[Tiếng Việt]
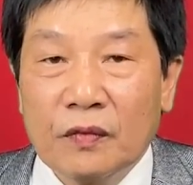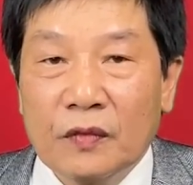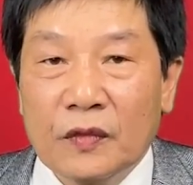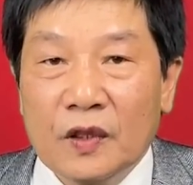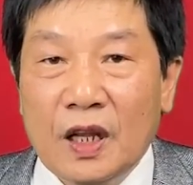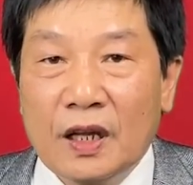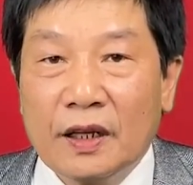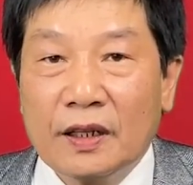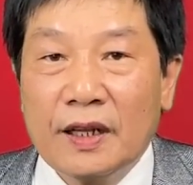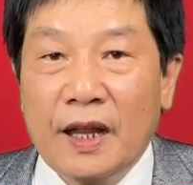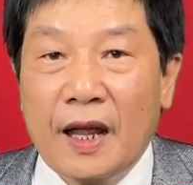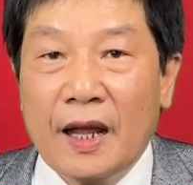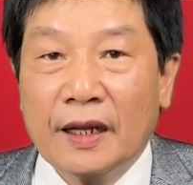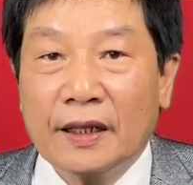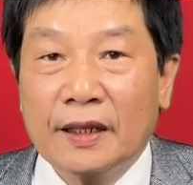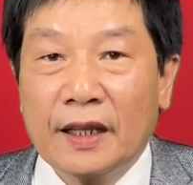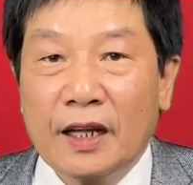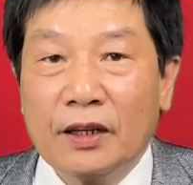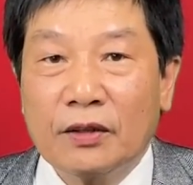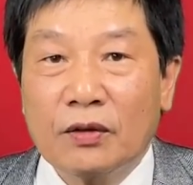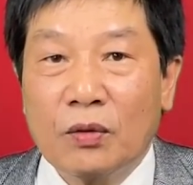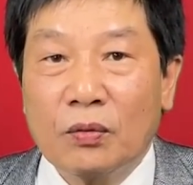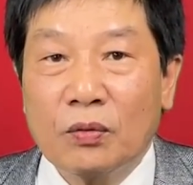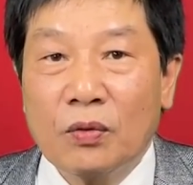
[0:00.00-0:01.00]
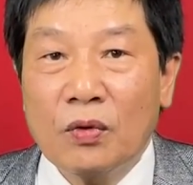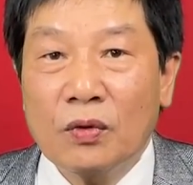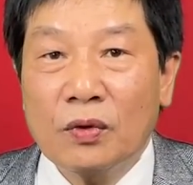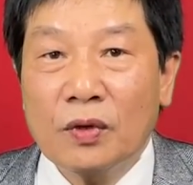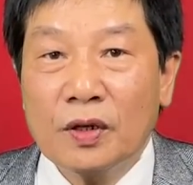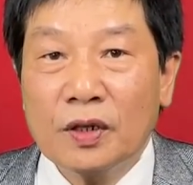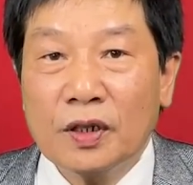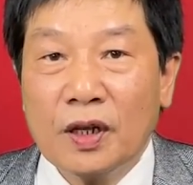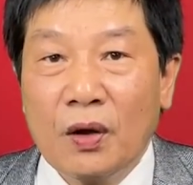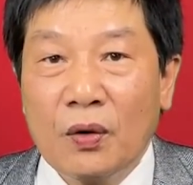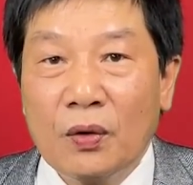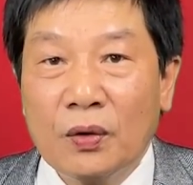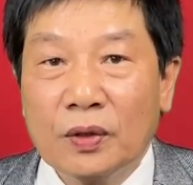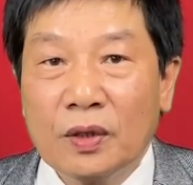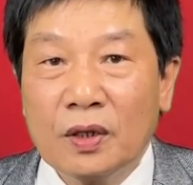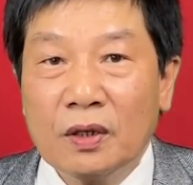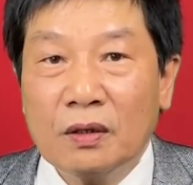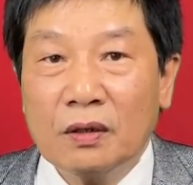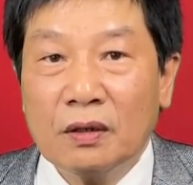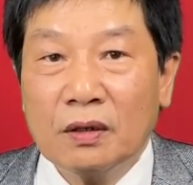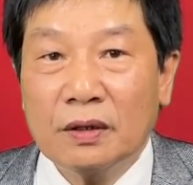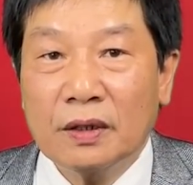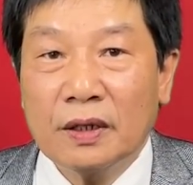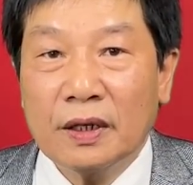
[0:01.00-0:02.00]
dân gian ta cũng có cái câu
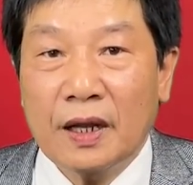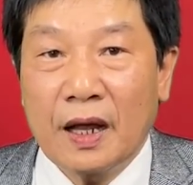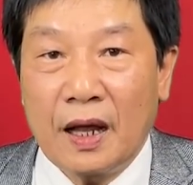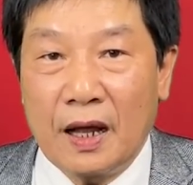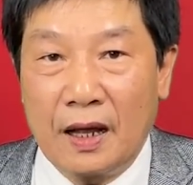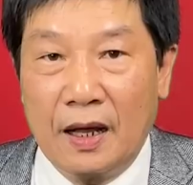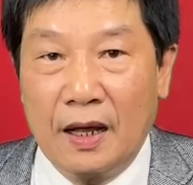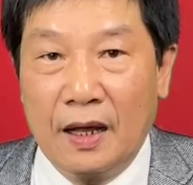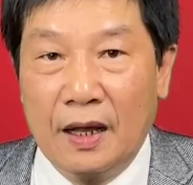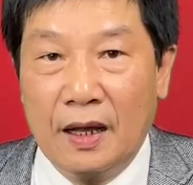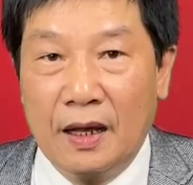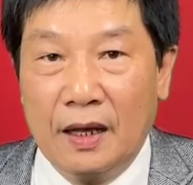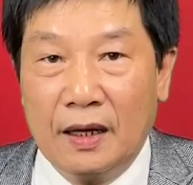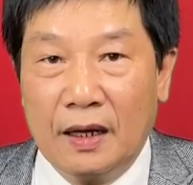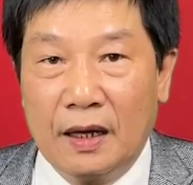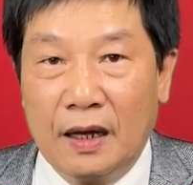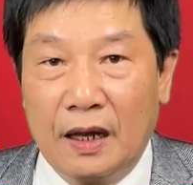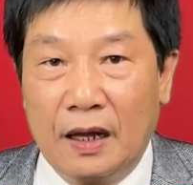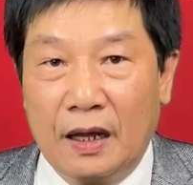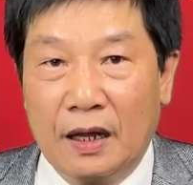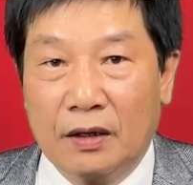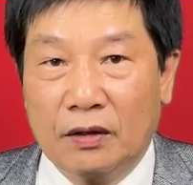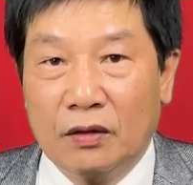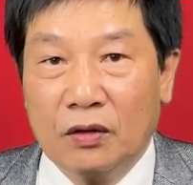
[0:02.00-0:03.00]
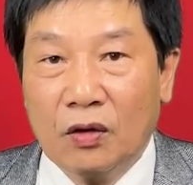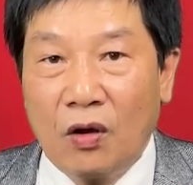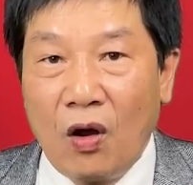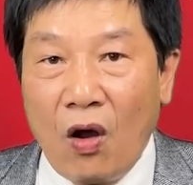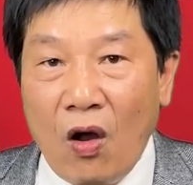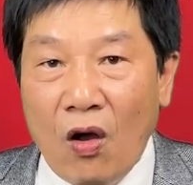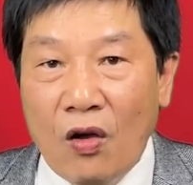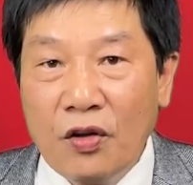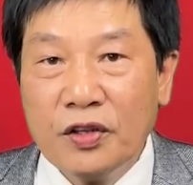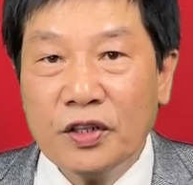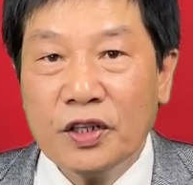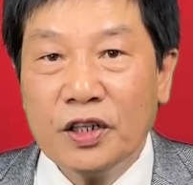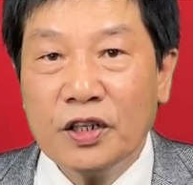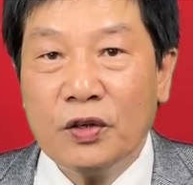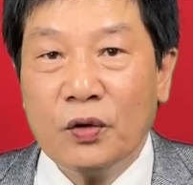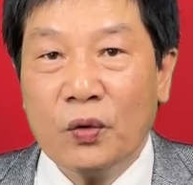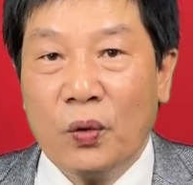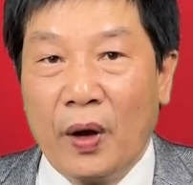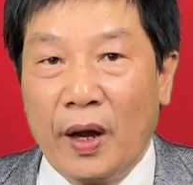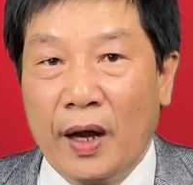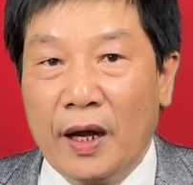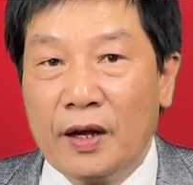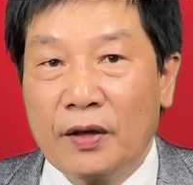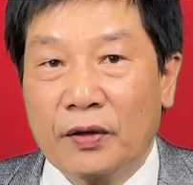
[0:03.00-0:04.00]
tức là gì ạ là có sức
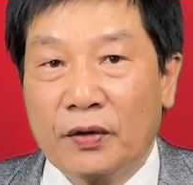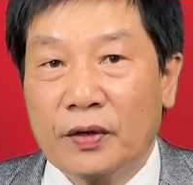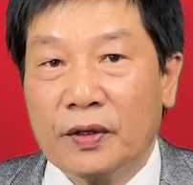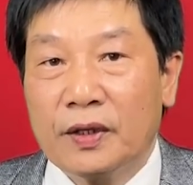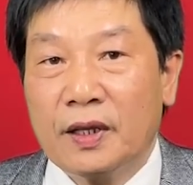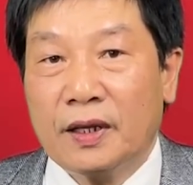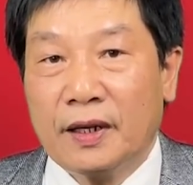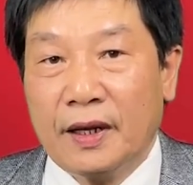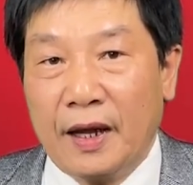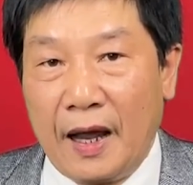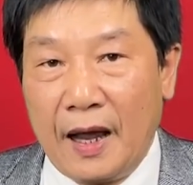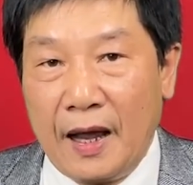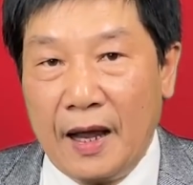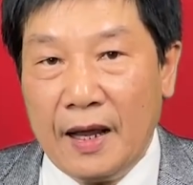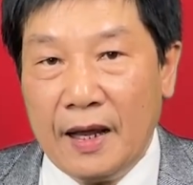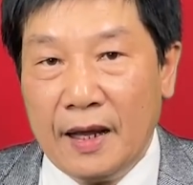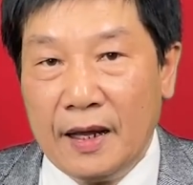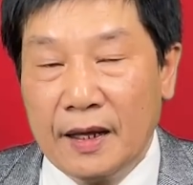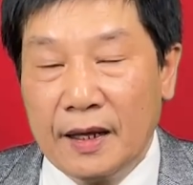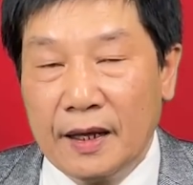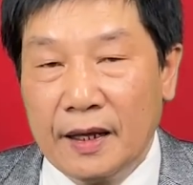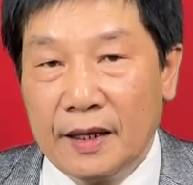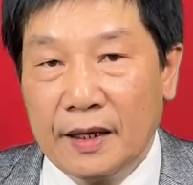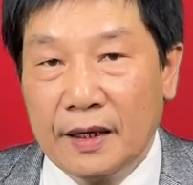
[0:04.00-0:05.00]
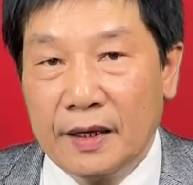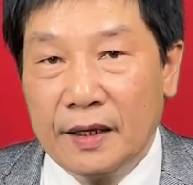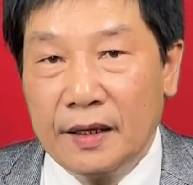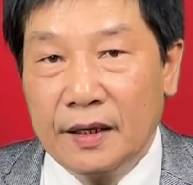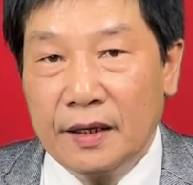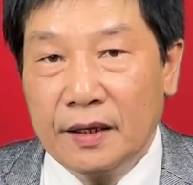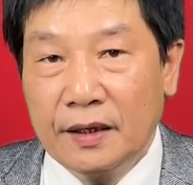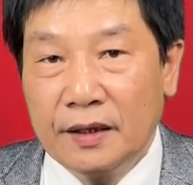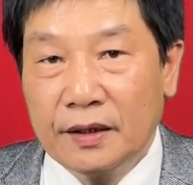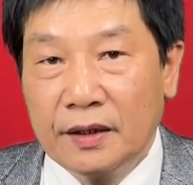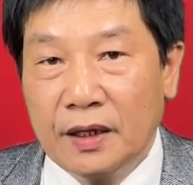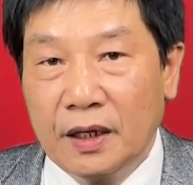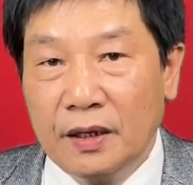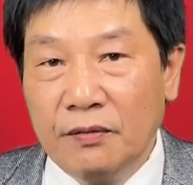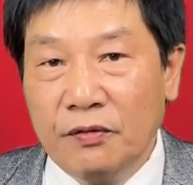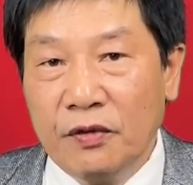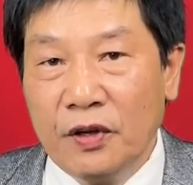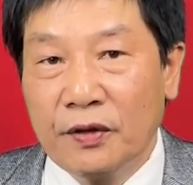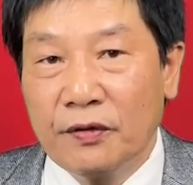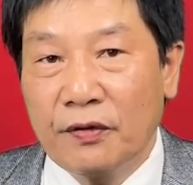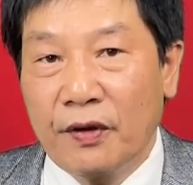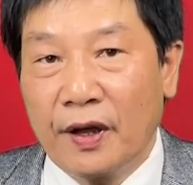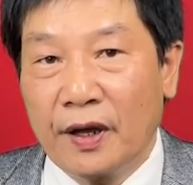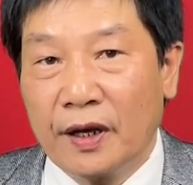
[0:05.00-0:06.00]
khỏe là có tất cả chính
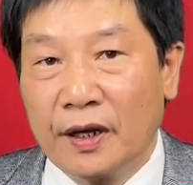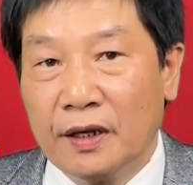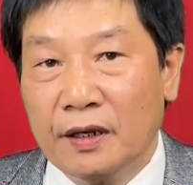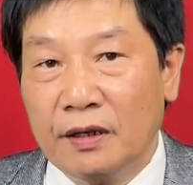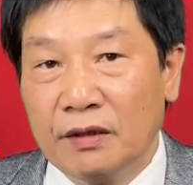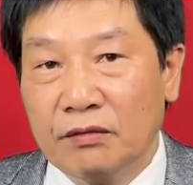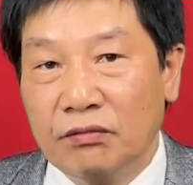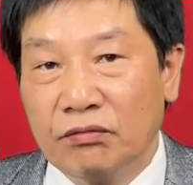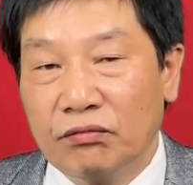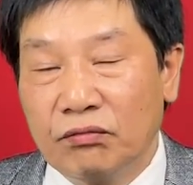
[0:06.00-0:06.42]
vì vậy